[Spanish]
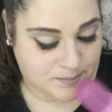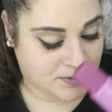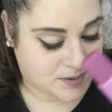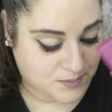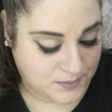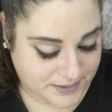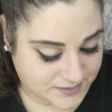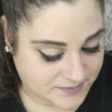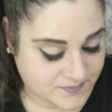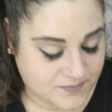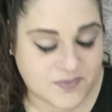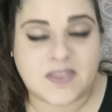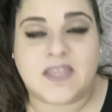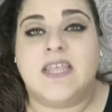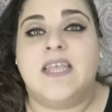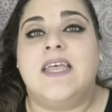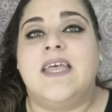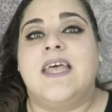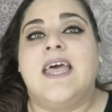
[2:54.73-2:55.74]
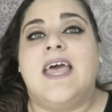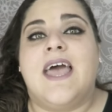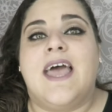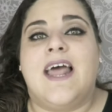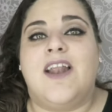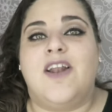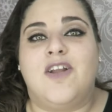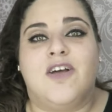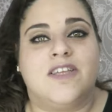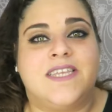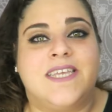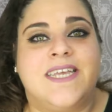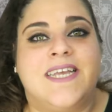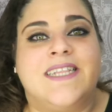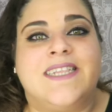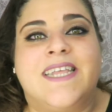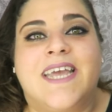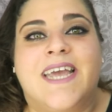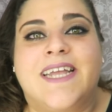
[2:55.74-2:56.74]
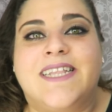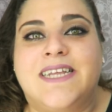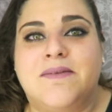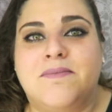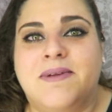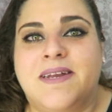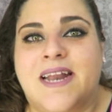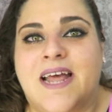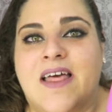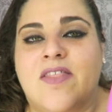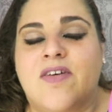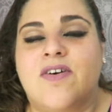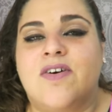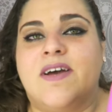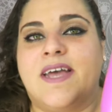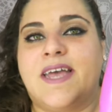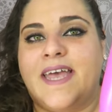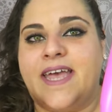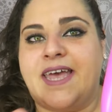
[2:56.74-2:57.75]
pero bueno. Lo siguiente que he terminado